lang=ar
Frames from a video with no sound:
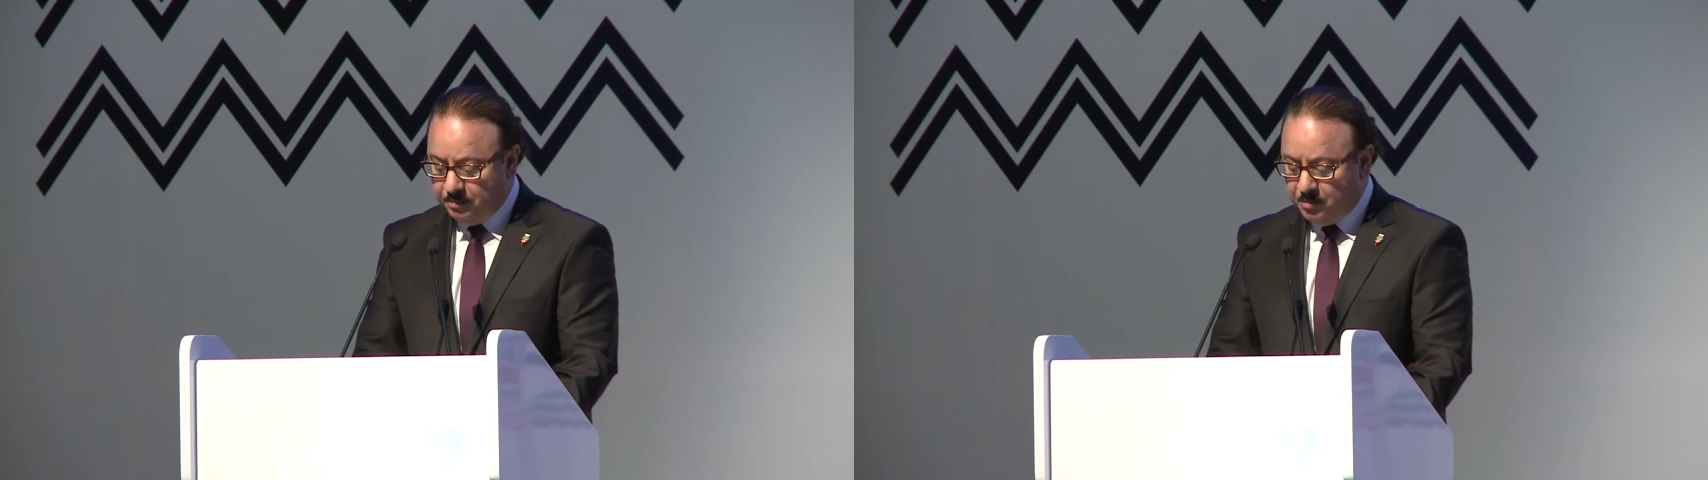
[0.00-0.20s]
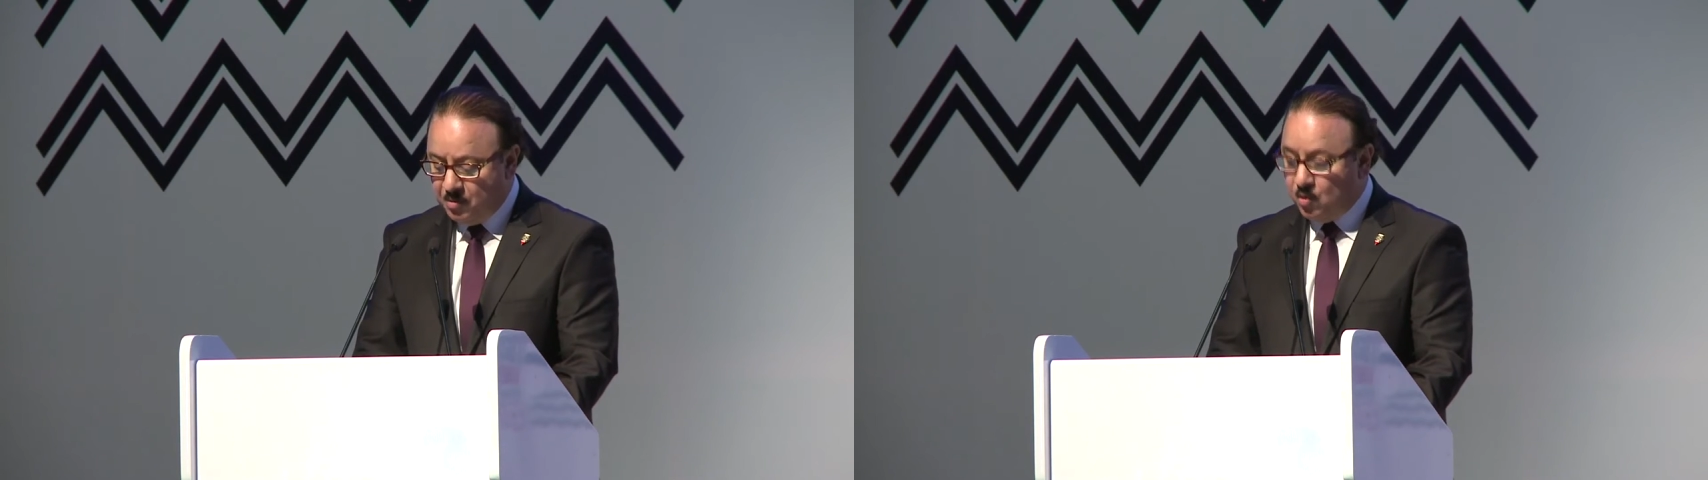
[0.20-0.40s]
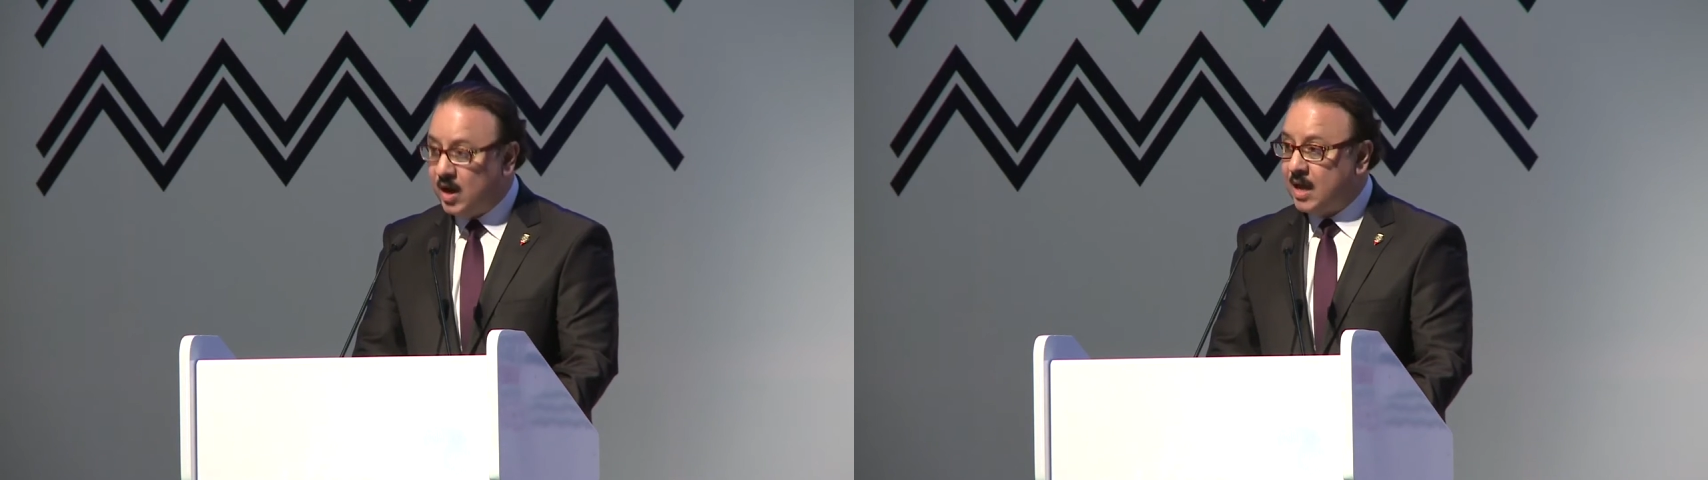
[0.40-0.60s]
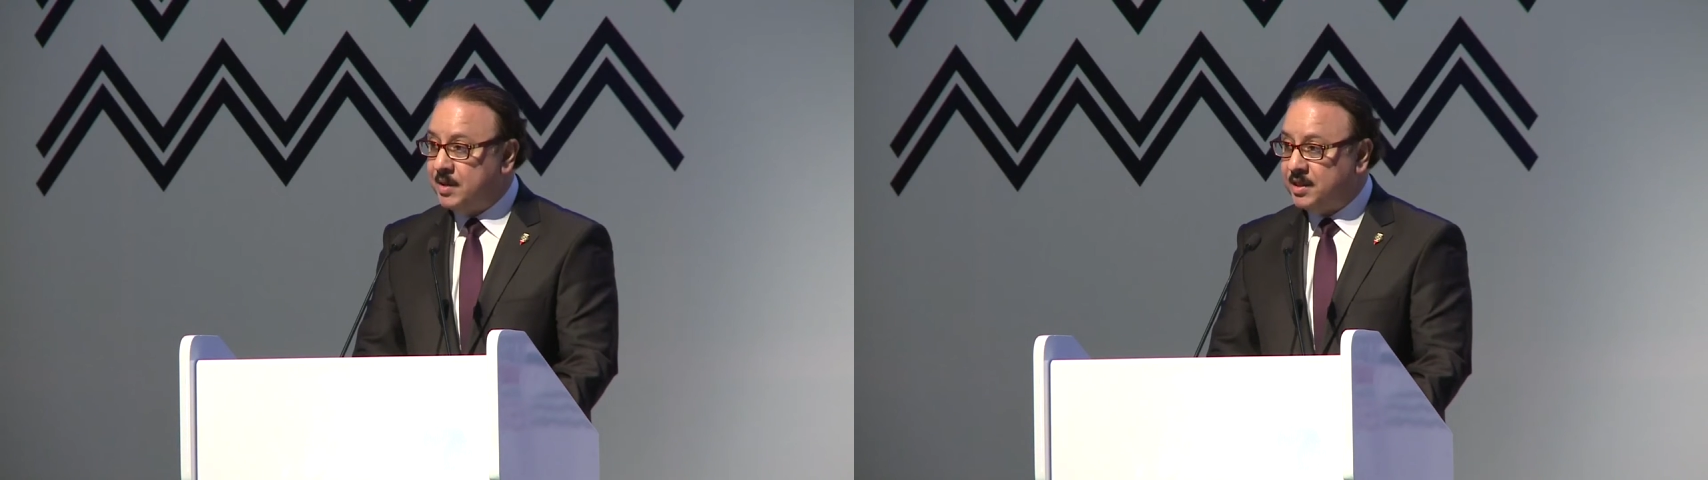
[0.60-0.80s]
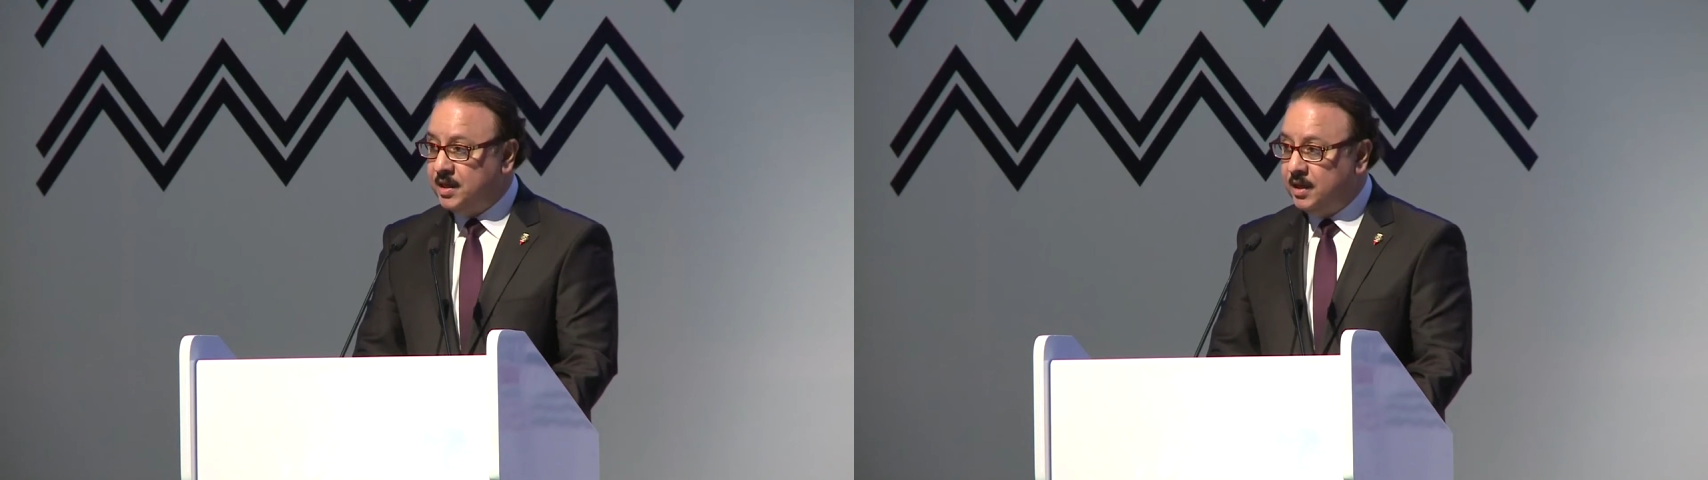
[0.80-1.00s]

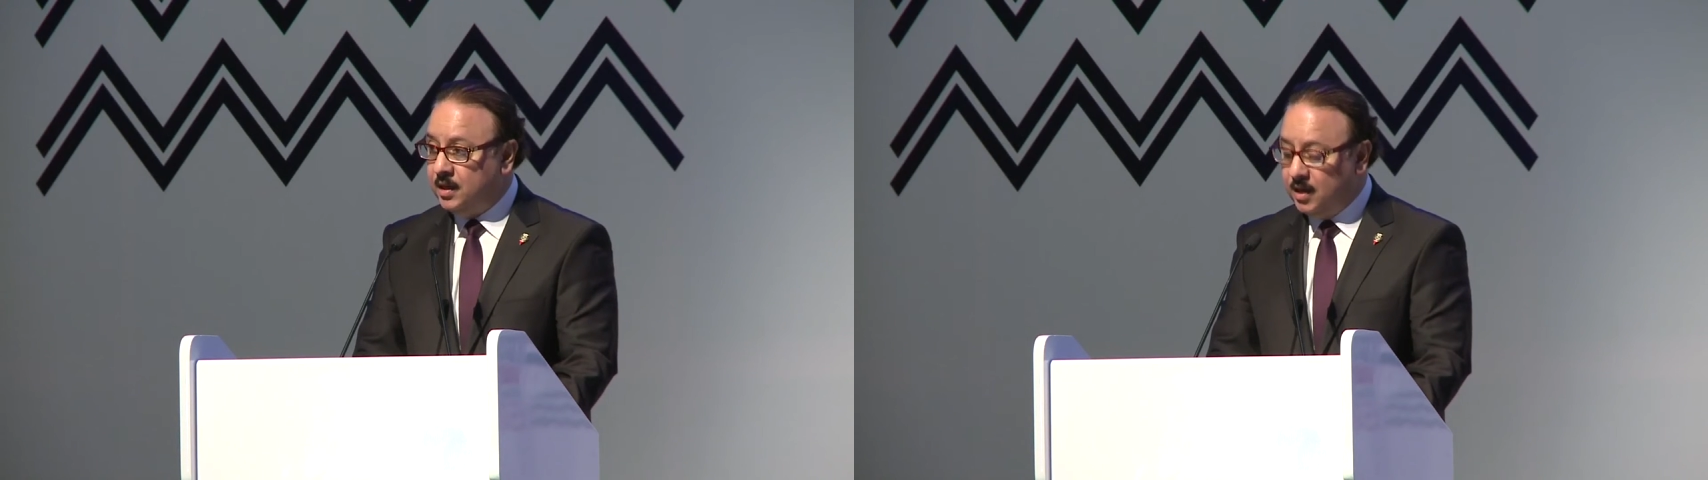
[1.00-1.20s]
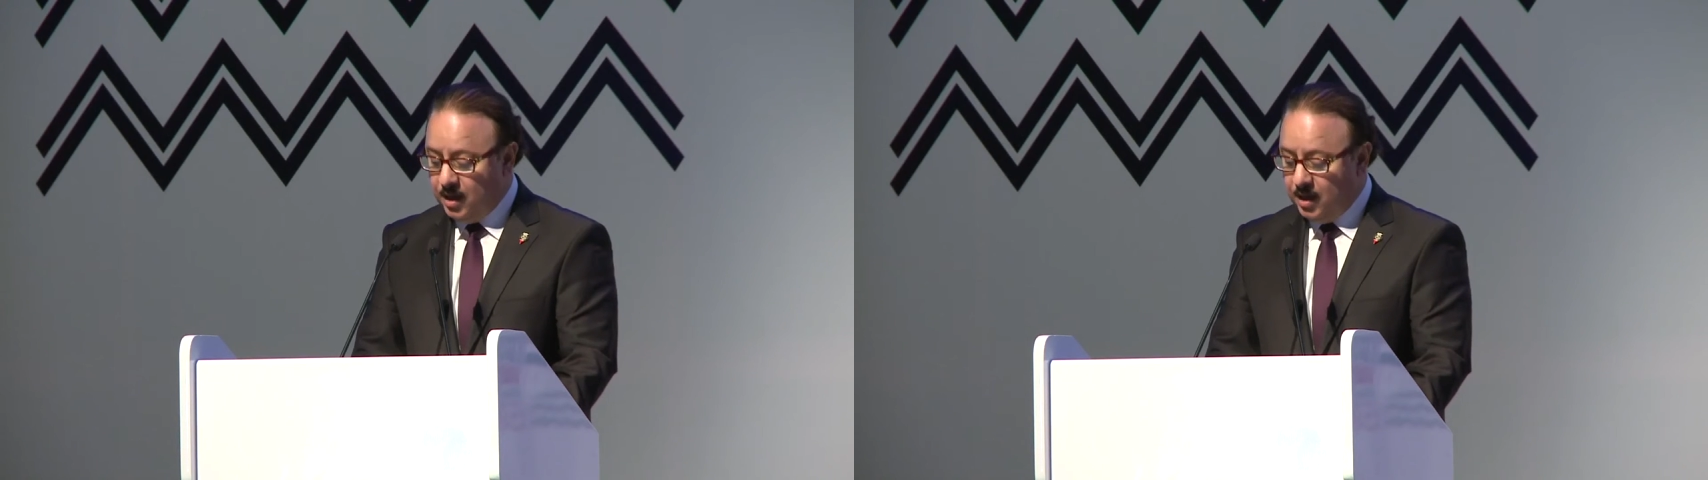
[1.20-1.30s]
بمواكبته